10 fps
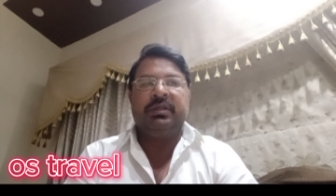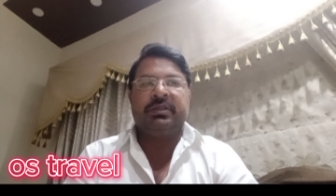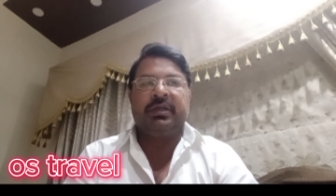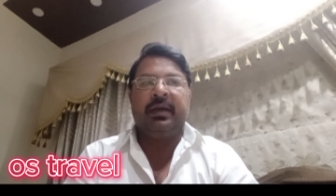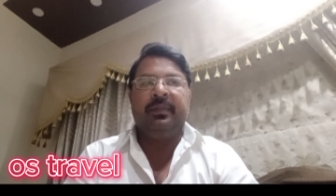
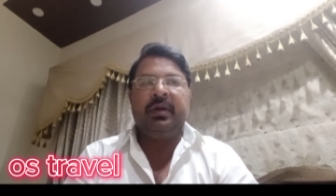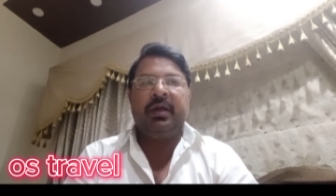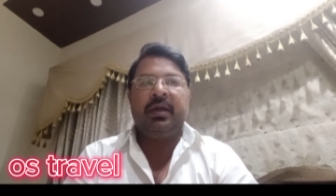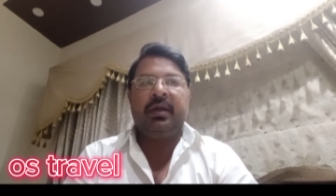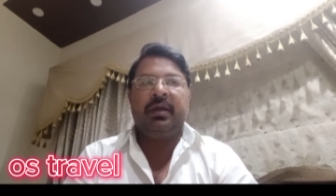सब्सक्राइबर
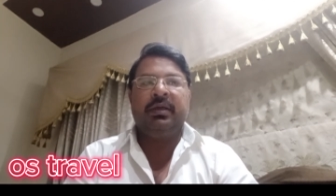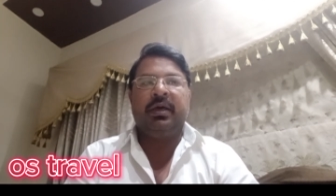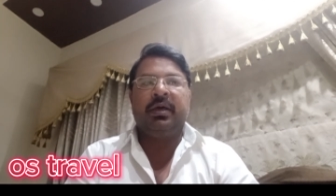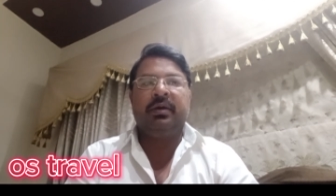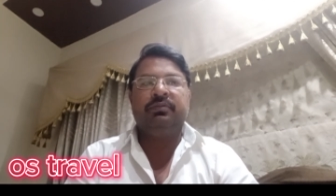हैं
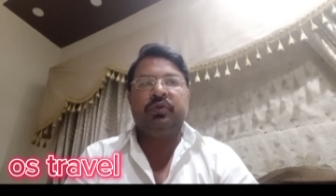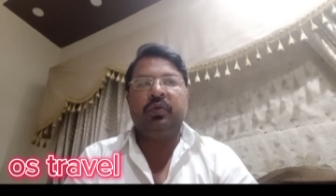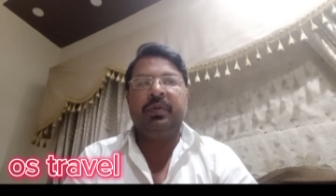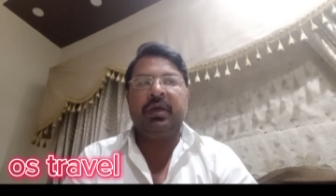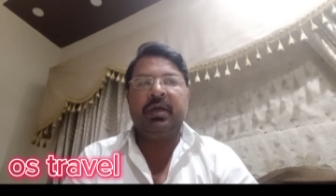या
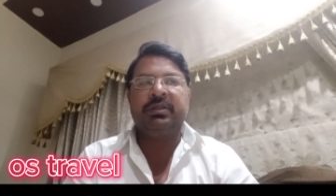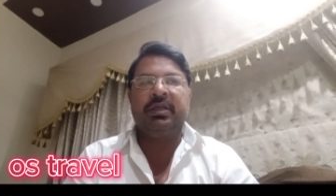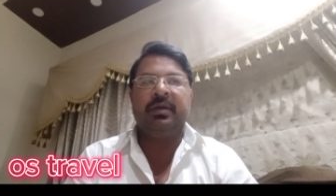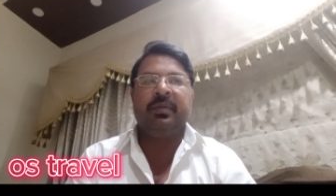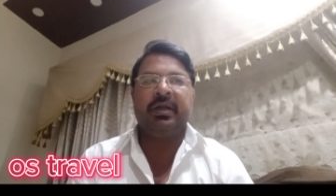जो भी हैं
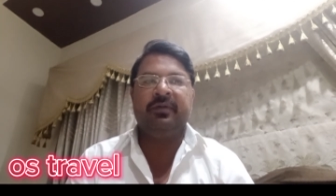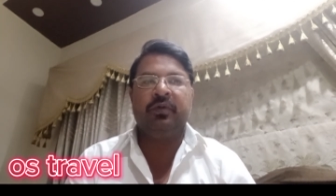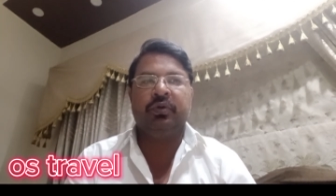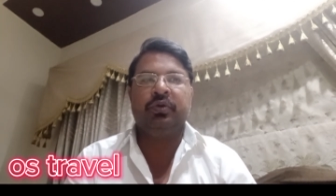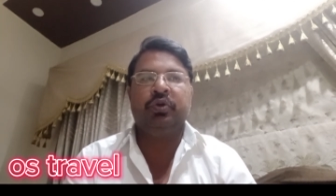चले हमारी
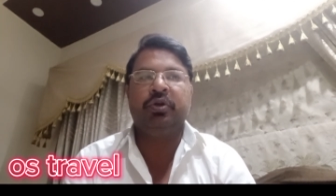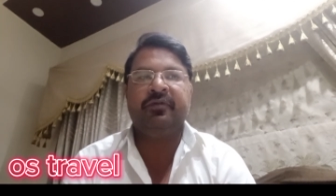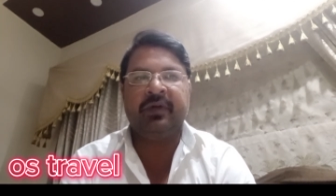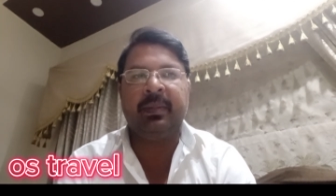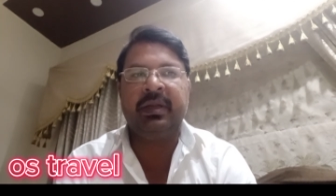वो
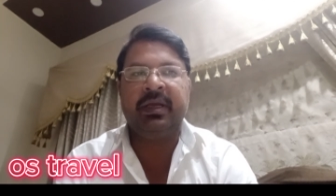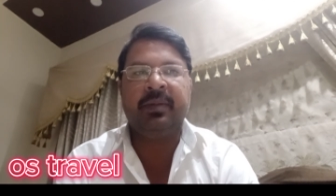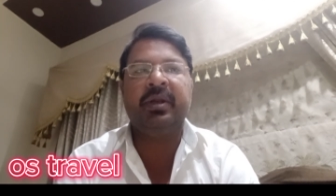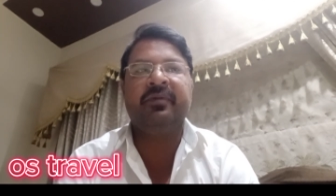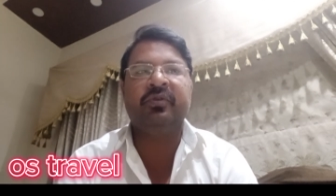यूट्यूब फैमिली
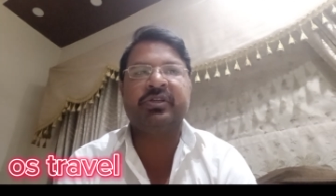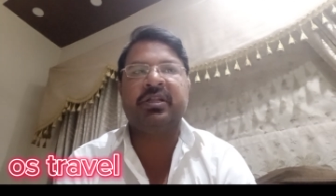हैं मेरे वो